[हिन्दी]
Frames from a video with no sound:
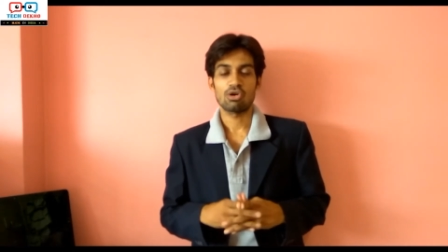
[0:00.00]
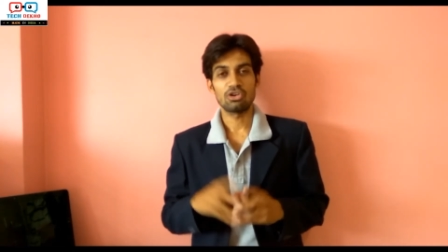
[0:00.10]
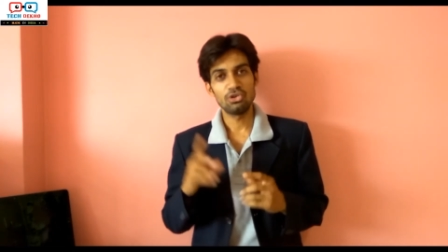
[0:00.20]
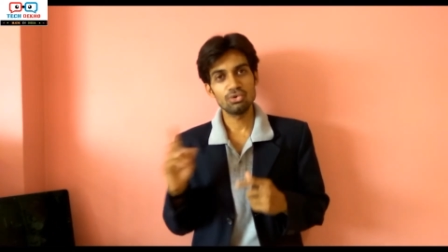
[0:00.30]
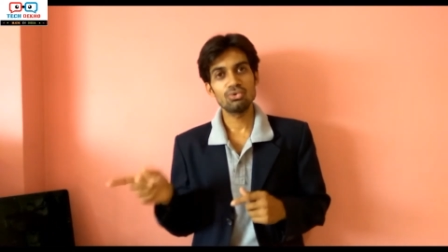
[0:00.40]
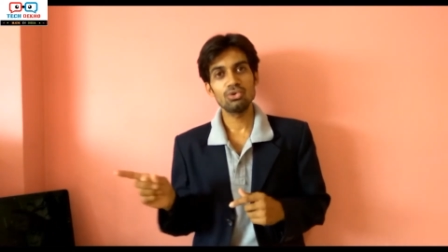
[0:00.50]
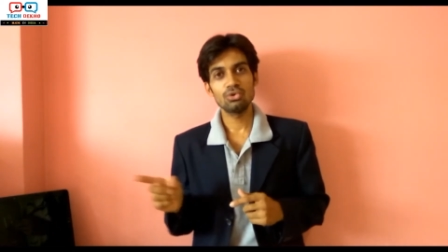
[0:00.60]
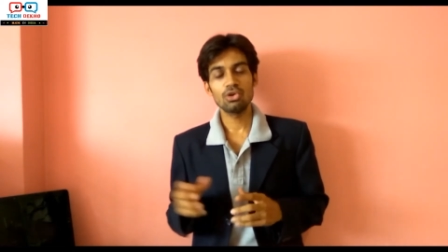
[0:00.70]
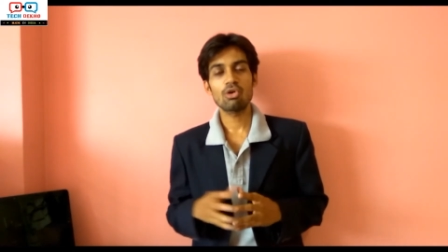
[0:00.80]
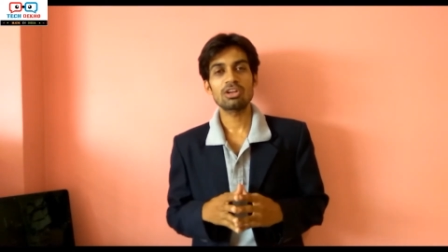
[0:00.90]
और यू
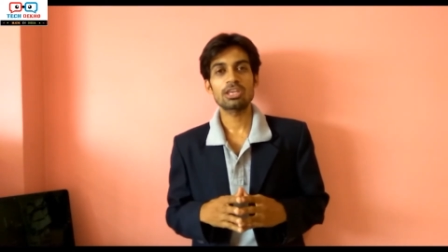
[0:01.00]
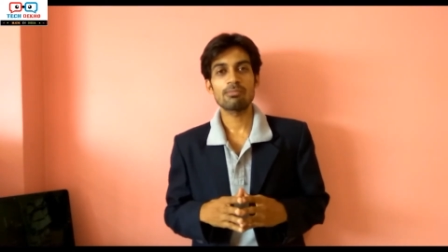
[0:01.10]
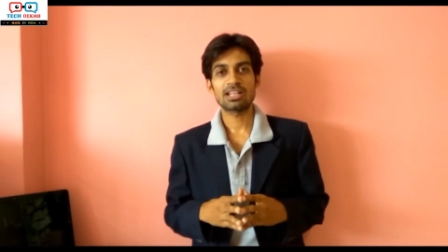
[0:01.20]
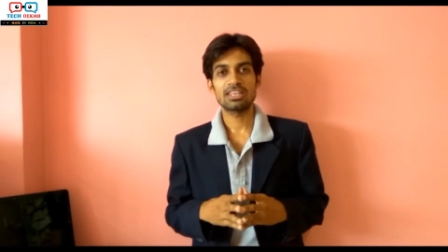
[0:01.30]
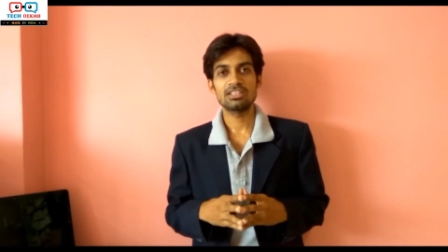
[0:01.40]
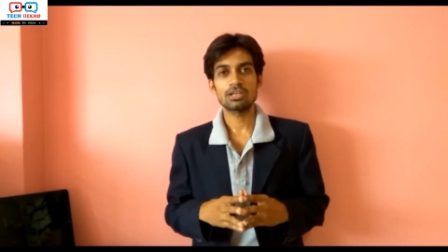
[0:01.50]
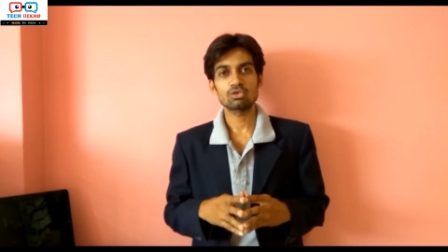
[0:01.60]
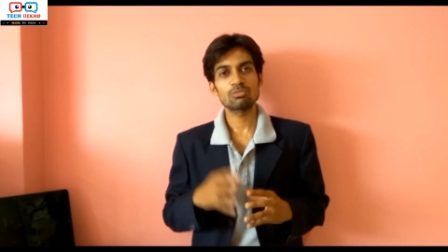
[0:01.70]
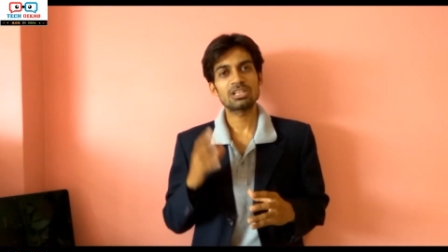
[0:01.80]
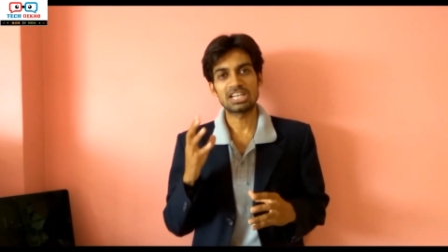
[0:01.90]
यूनिकॉर्न की बात की जाए
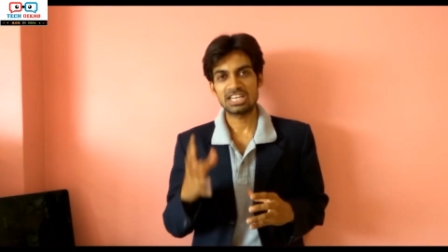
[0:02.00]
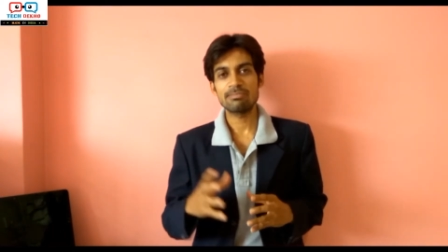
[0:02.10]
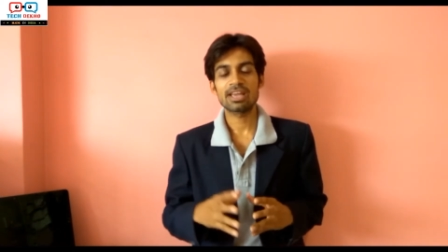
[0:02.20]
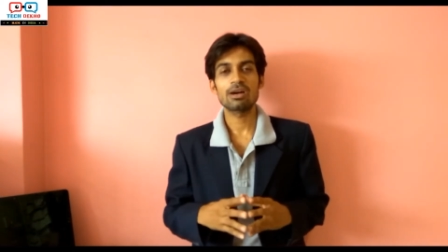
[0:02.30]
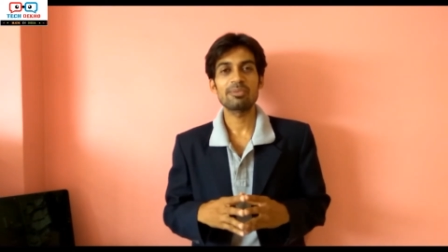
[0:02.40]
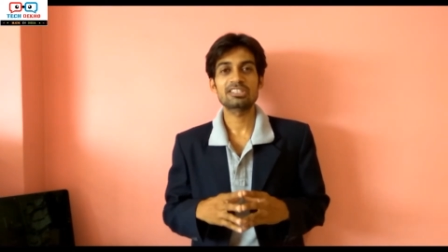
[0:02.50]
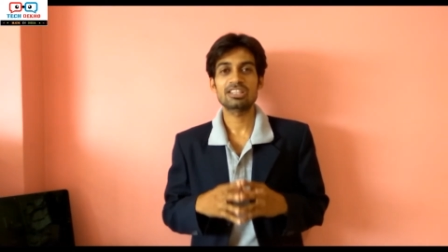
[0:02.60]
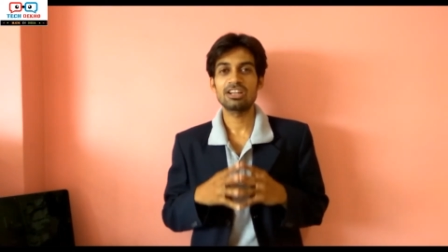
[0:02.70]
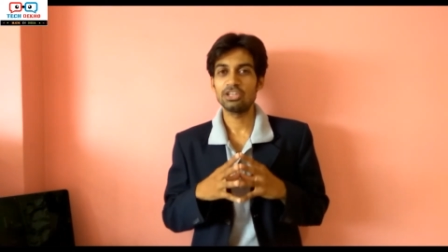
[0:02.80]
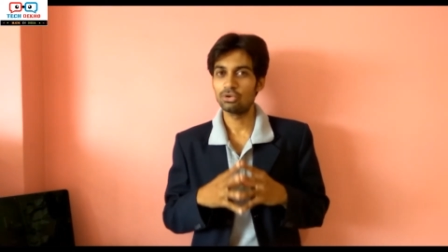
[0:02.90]
तो उसमें थर्टीन मेगा
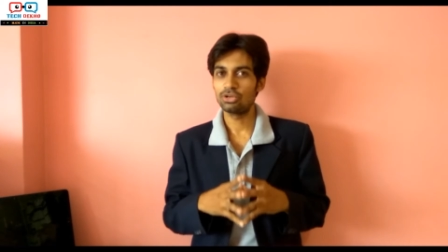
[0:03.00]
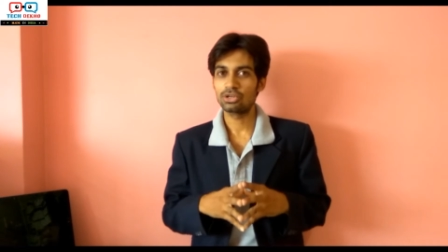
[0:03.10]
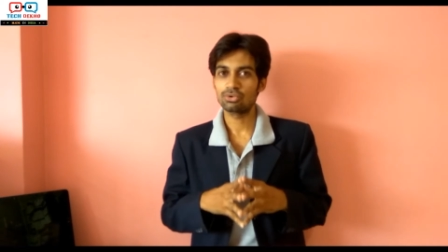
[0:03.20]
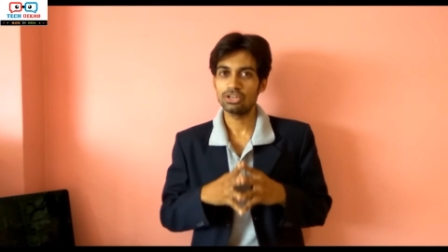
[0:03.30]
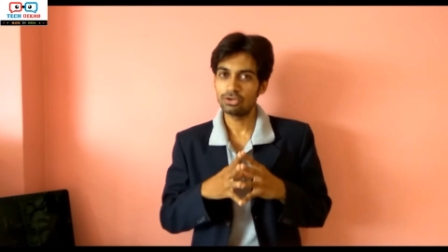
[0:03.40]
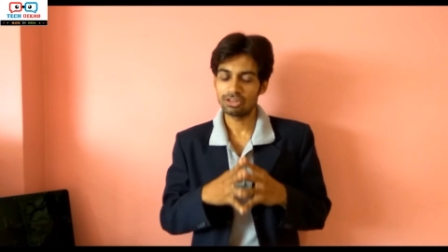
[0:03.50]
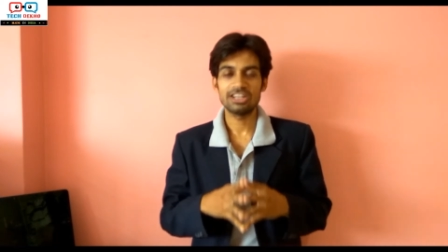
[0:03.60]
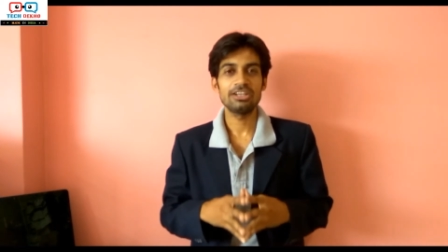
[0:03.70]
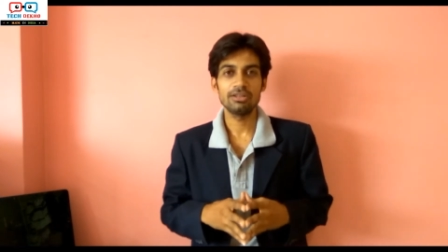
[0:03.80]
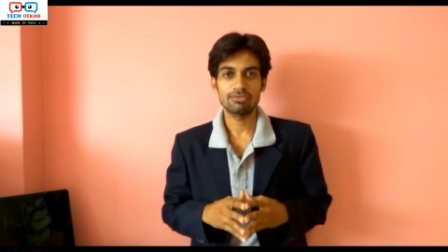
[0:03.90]
पिक्सल ड्यूल टोन ड्यूल
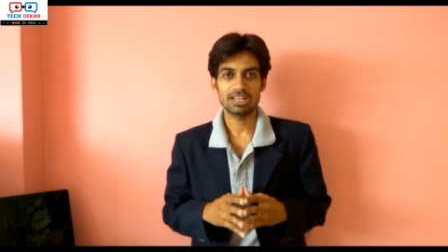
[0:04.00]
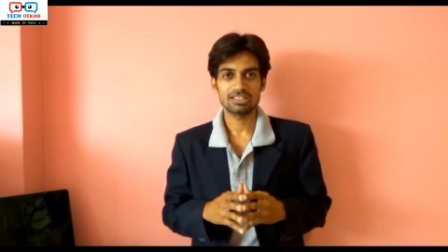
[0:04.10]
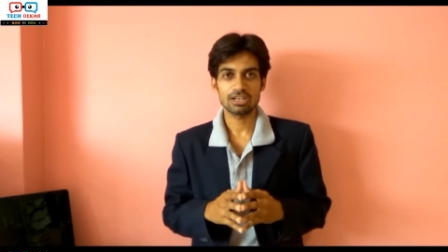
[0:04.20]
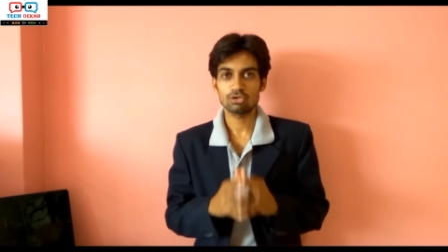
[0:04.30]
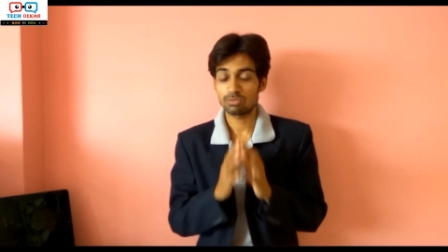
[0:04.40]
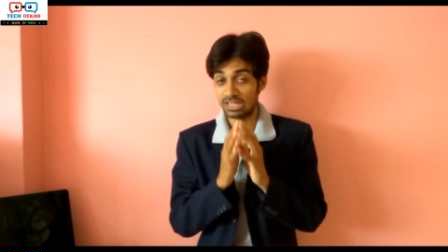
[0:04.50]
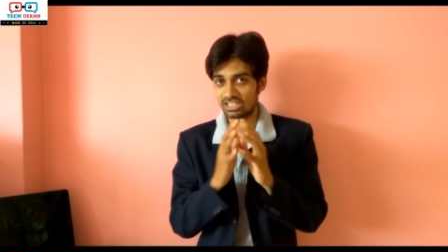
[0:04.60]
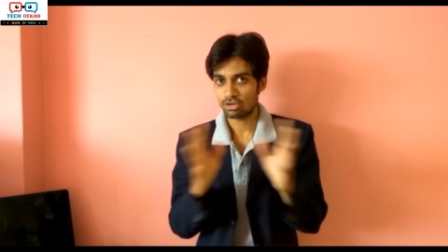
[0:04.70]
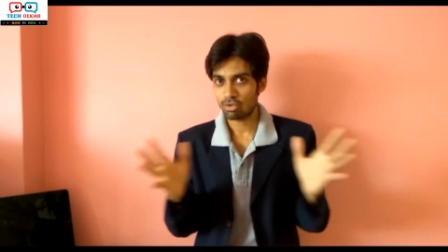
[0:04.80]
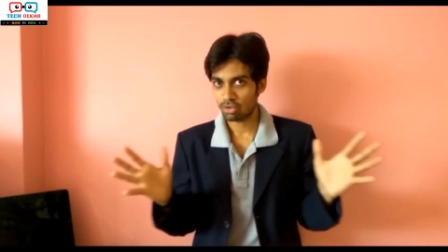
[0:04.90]
एलईडी फ्लैश है उसमें
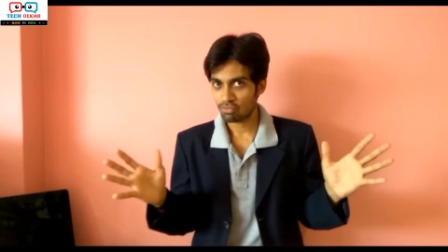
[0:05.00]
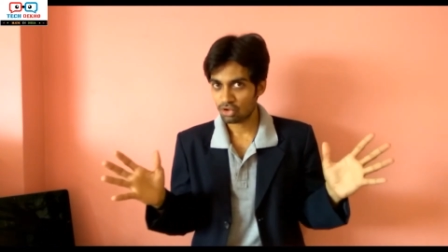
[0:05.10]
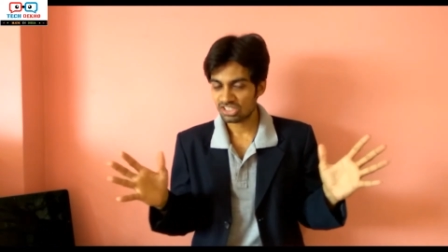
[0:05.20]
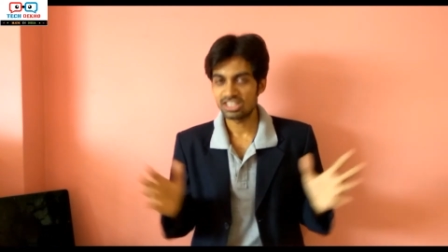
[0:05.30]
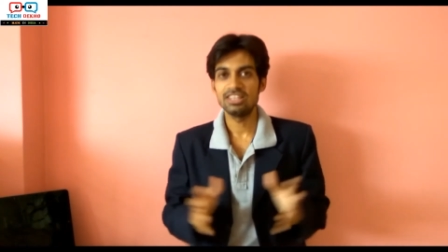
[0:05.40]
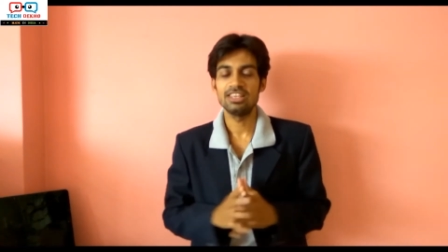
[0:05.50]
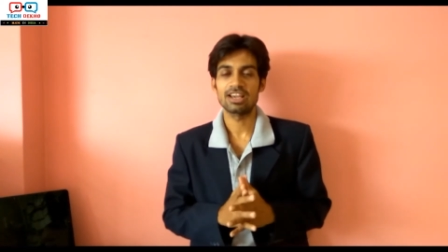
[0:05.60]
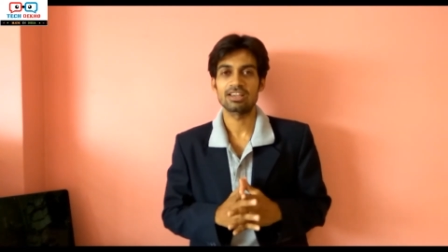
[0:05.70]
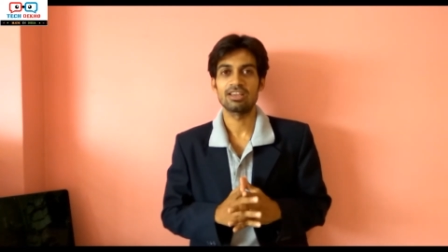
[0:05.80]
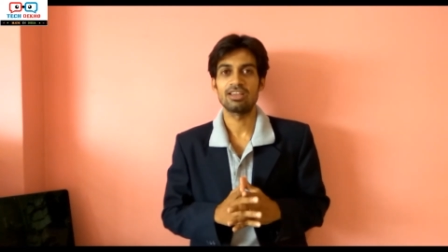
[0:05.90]
लेजर ऑटो फोकस नहीं
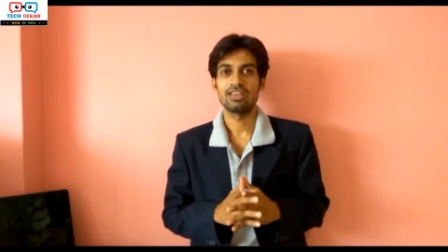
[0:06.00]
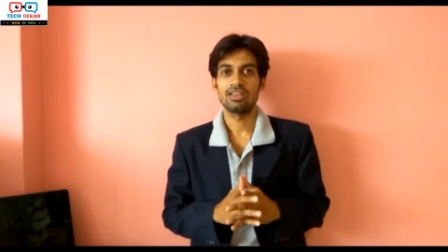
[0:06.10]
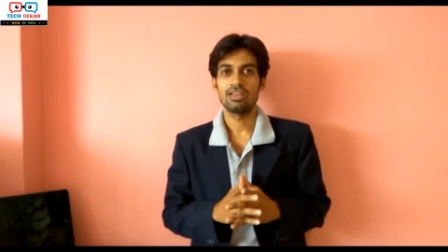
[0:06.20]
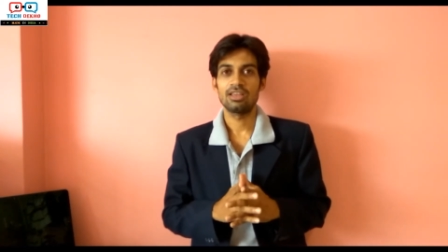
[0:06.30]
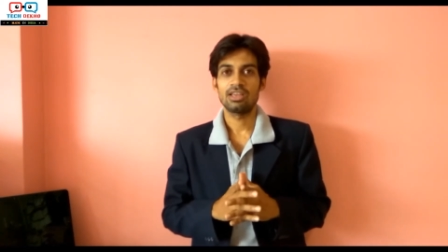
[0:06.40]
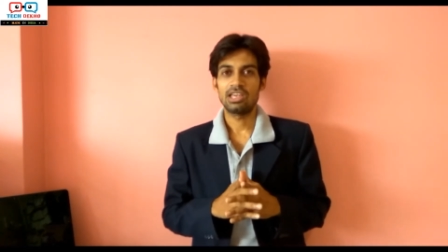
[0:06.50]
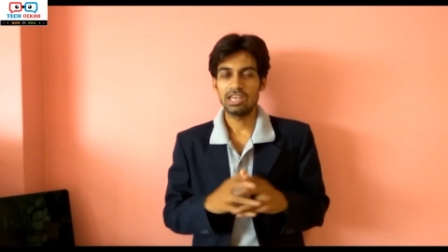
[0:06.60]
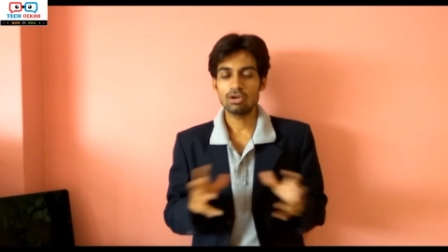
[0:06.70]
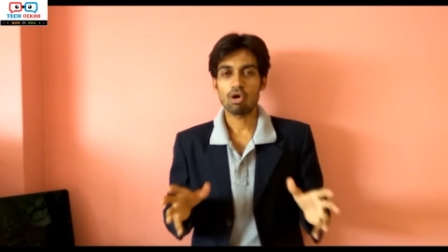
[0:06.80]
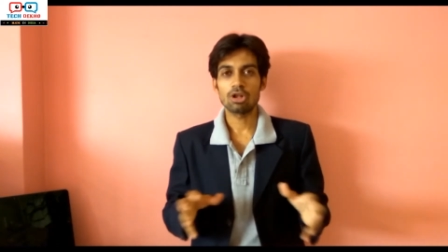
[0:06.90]
दिया गया
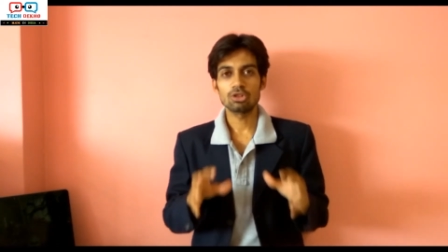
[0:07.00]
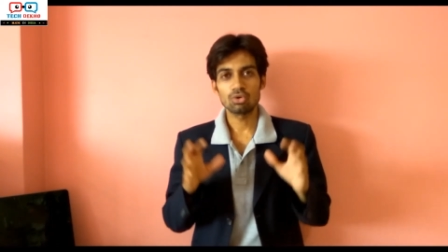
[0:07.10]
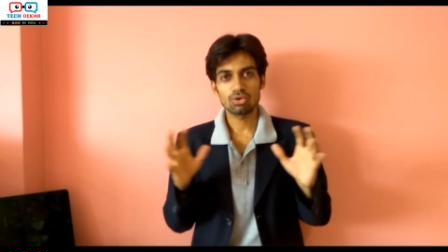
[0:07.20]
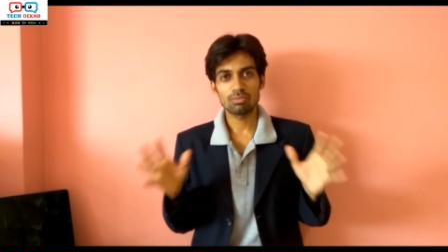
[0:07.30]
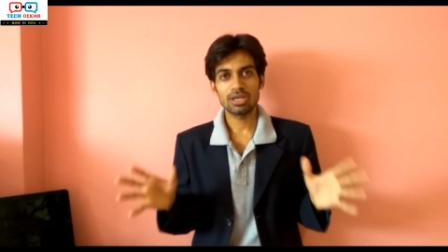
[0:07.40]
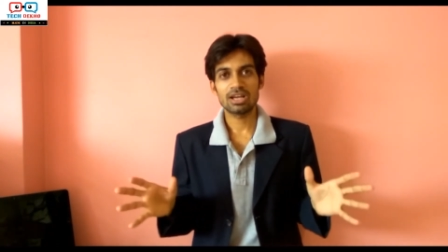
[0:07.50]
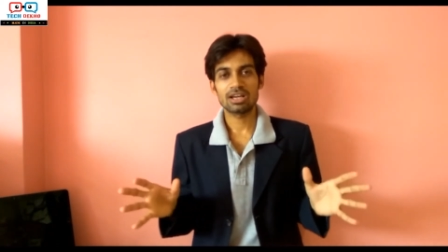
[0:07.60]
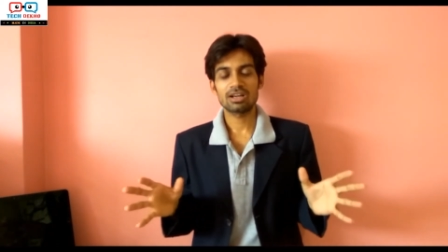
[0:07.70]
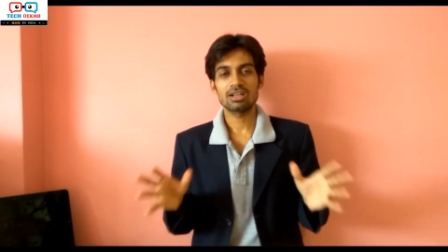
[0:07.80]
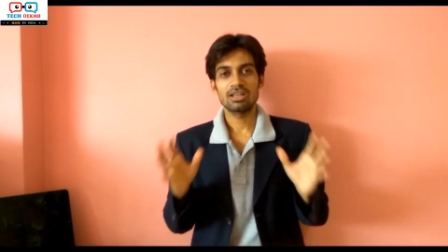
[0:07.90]
है इन ऑल दोनों में
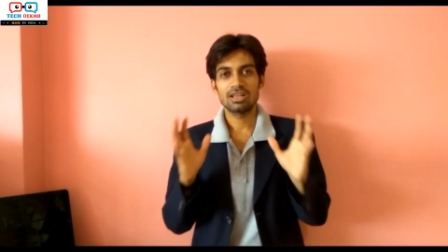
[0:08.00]
अगर